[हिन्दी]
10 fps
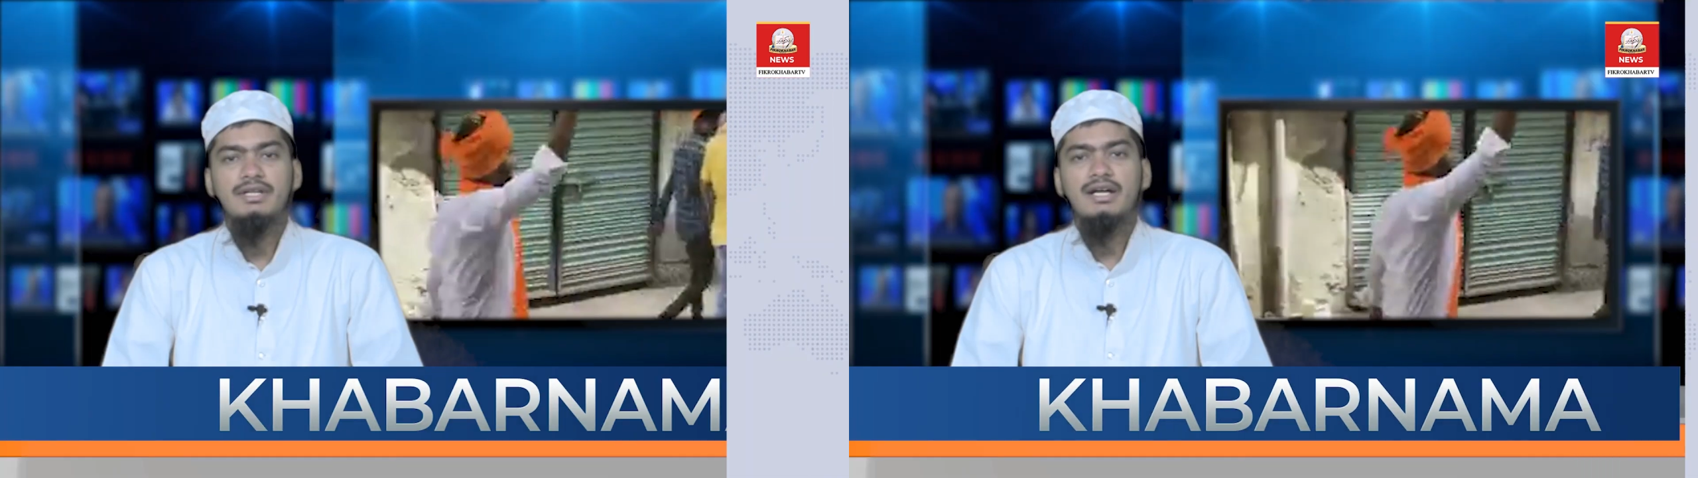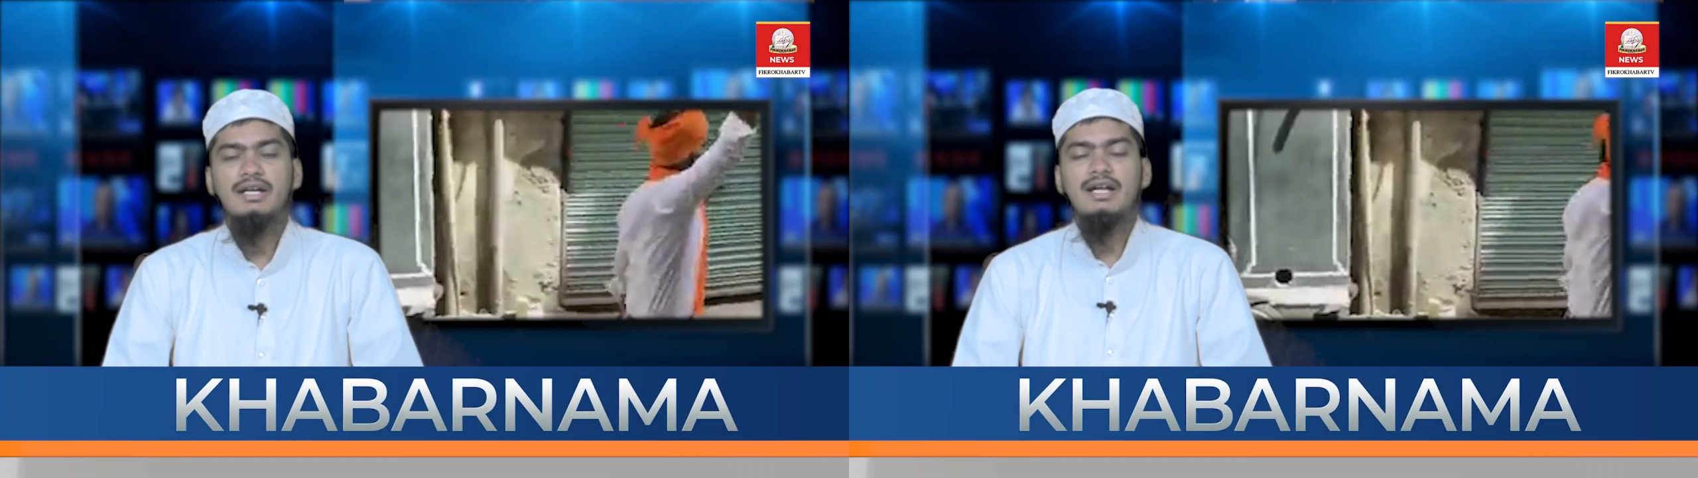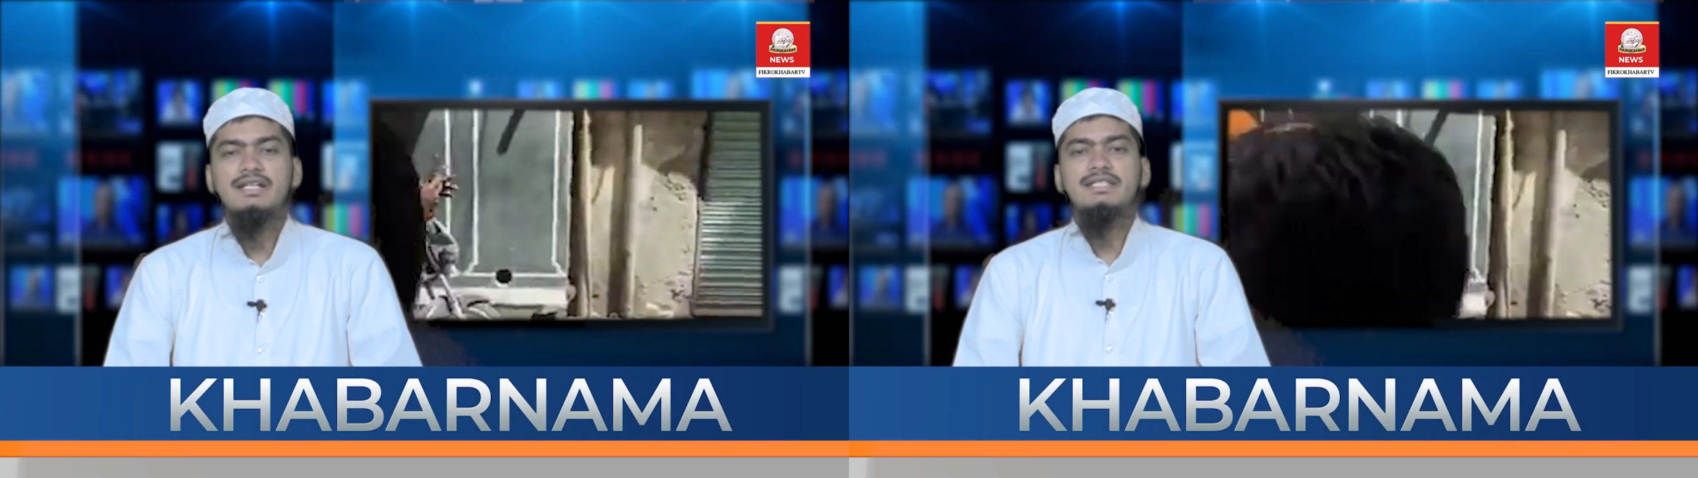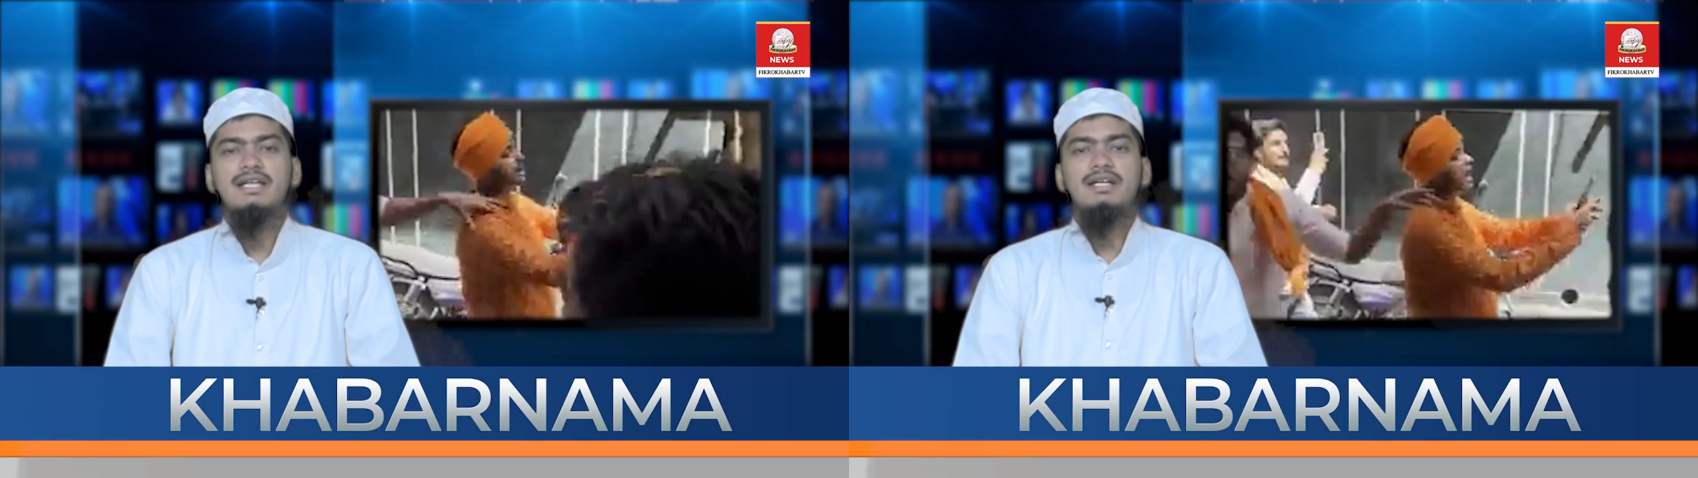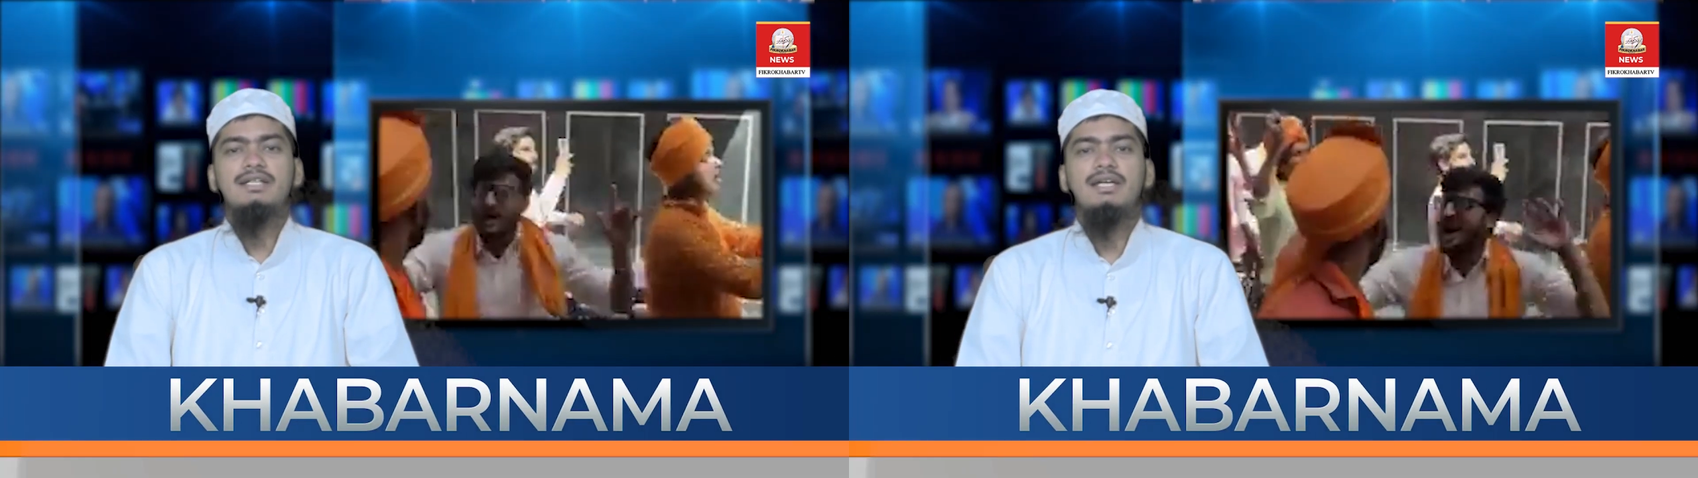ज़रा कर
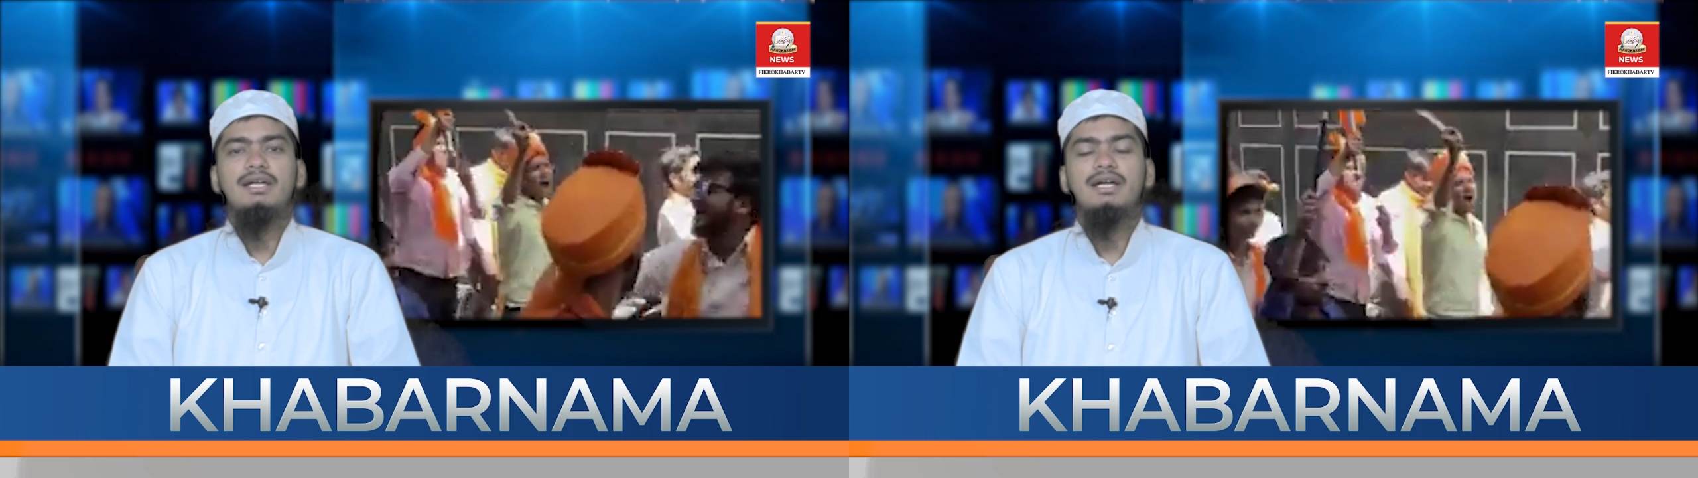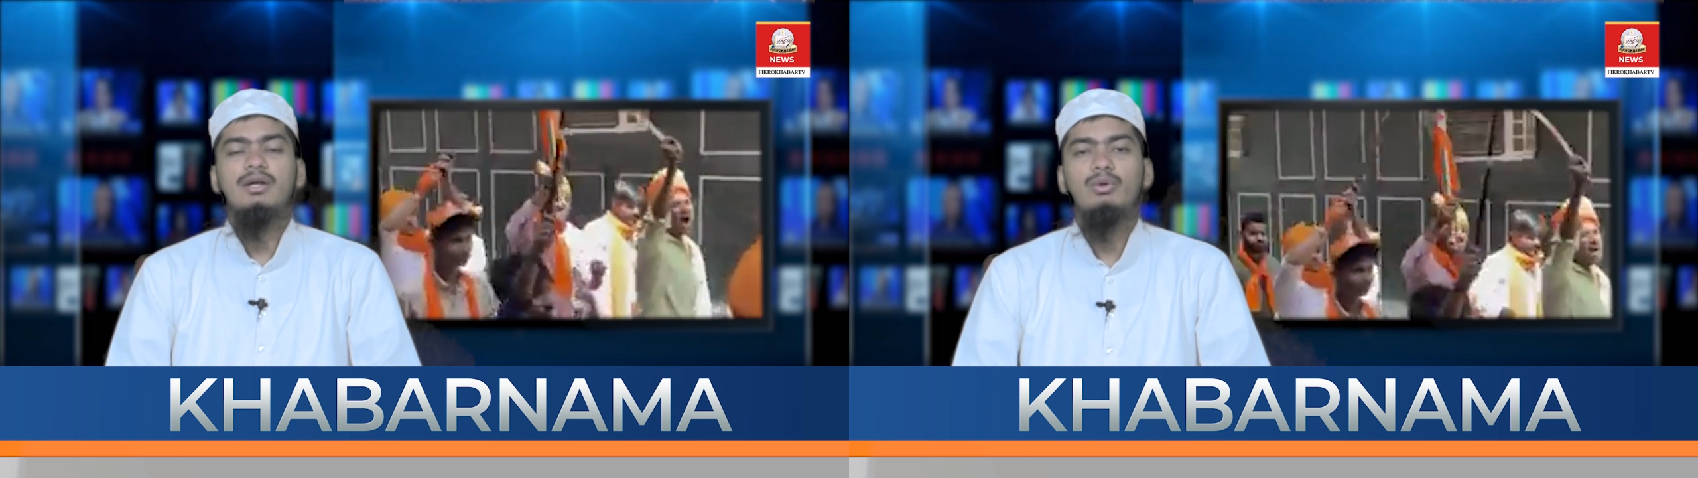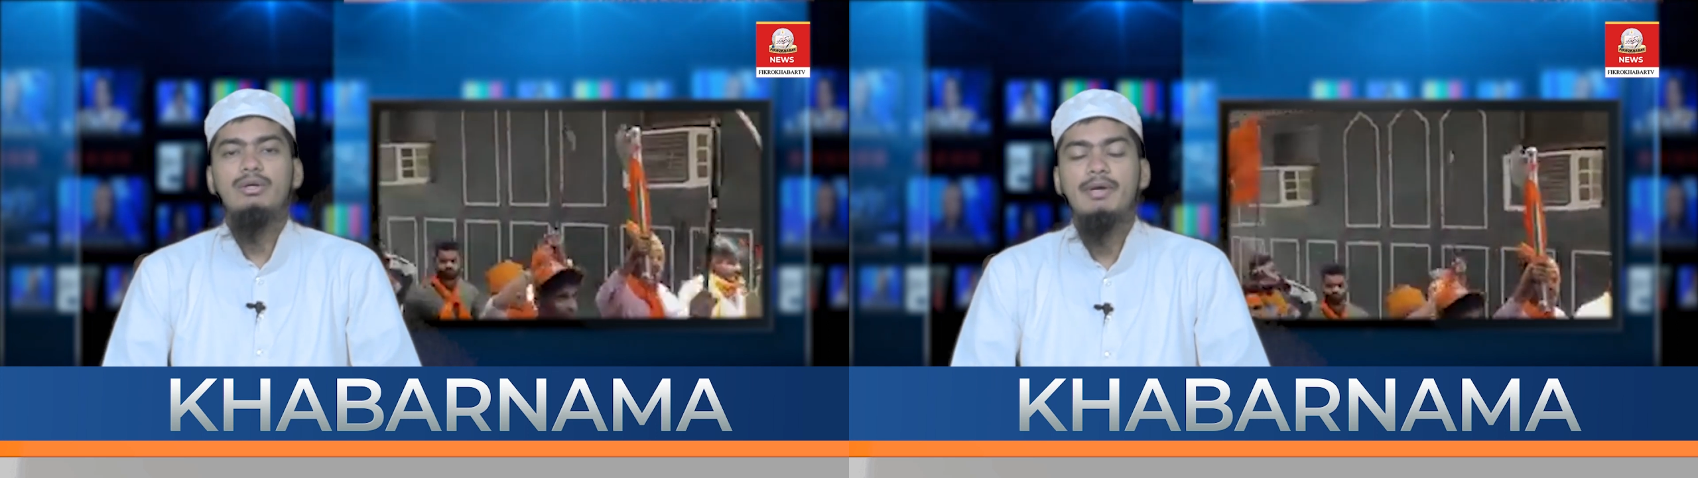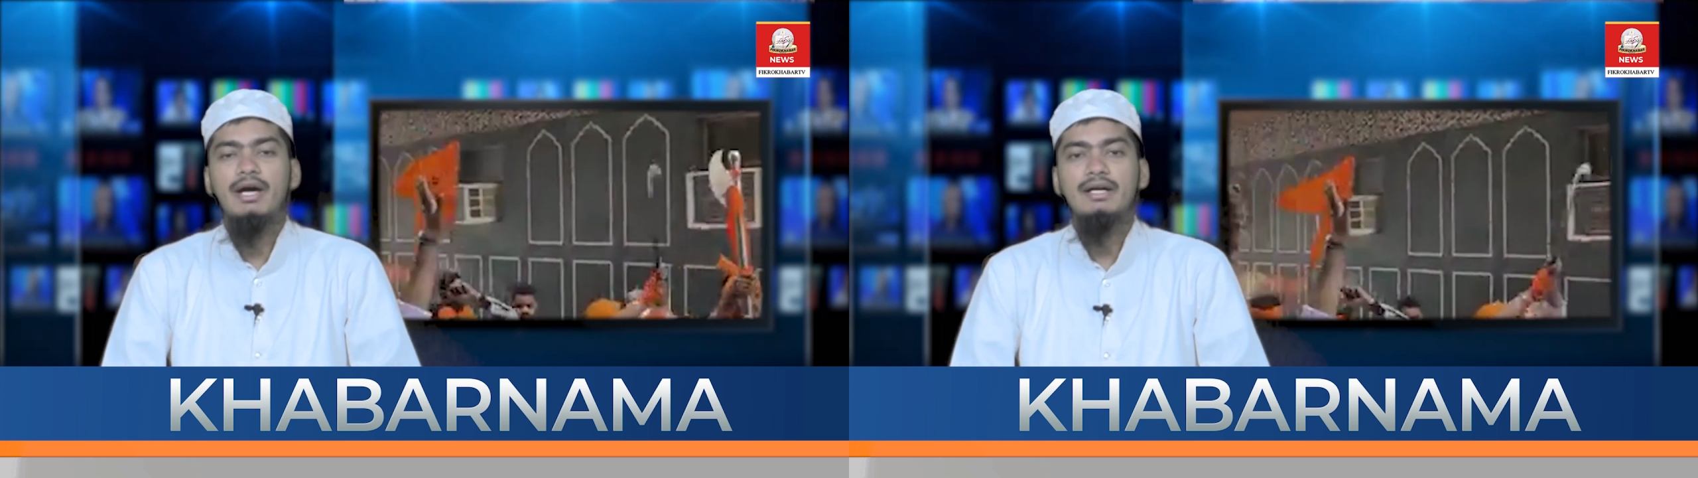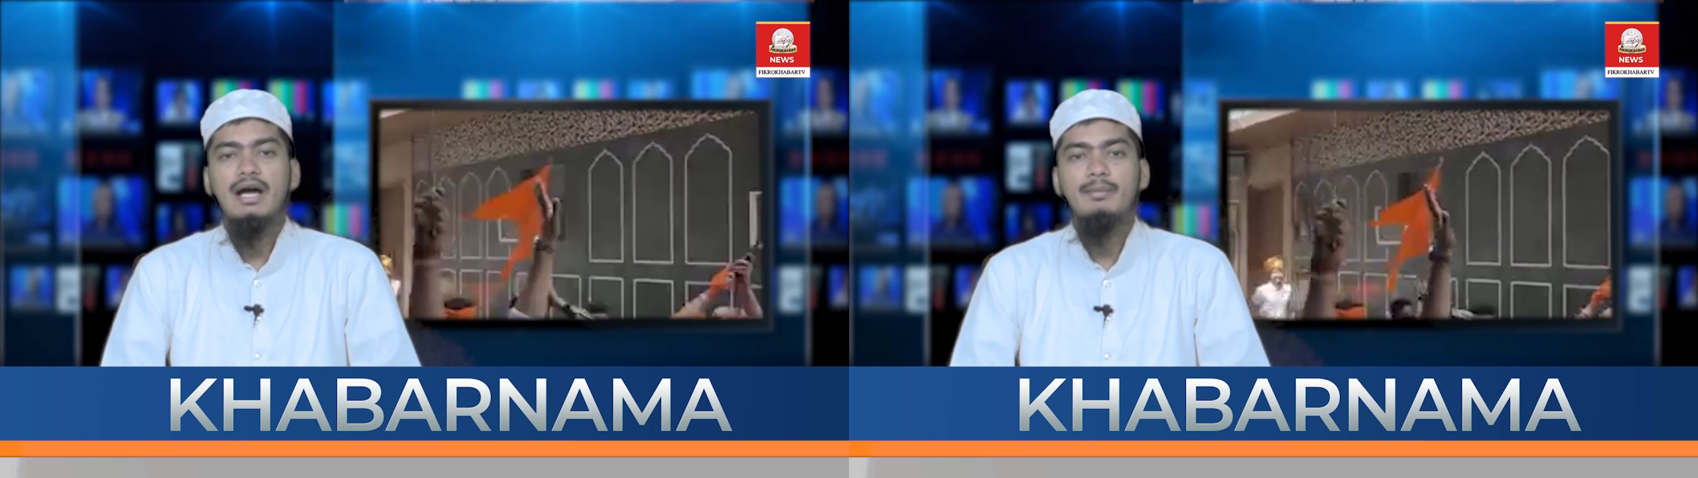राजस्थान के करौली में
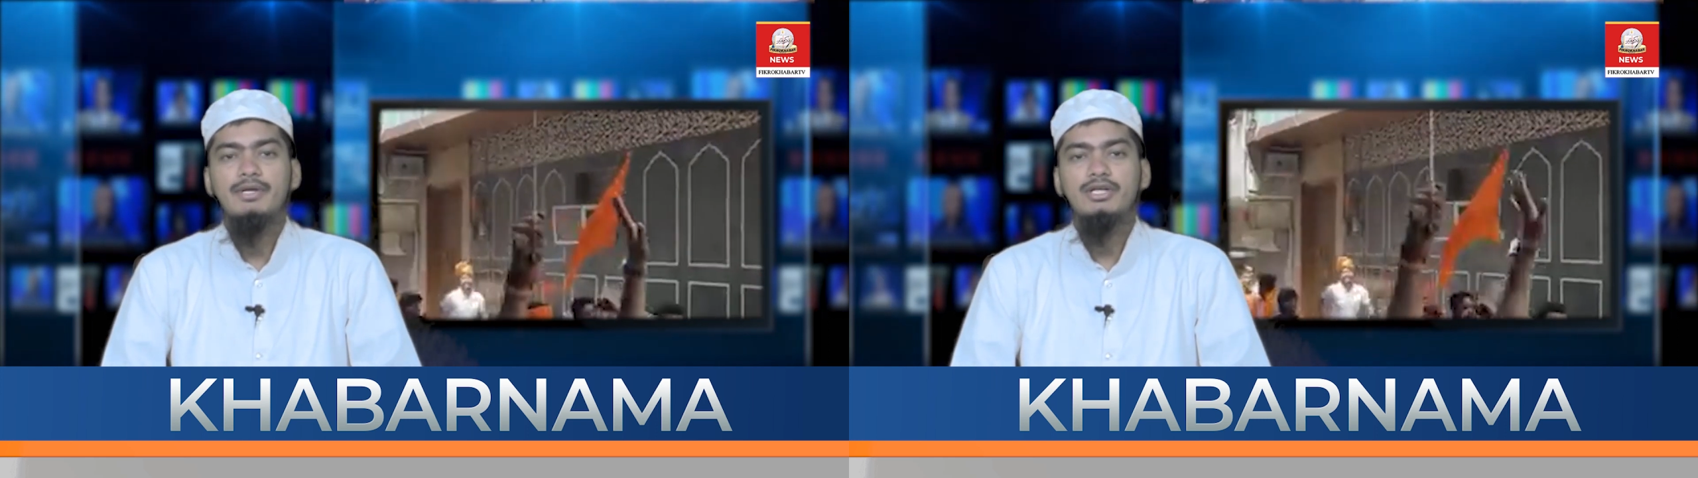हंगामे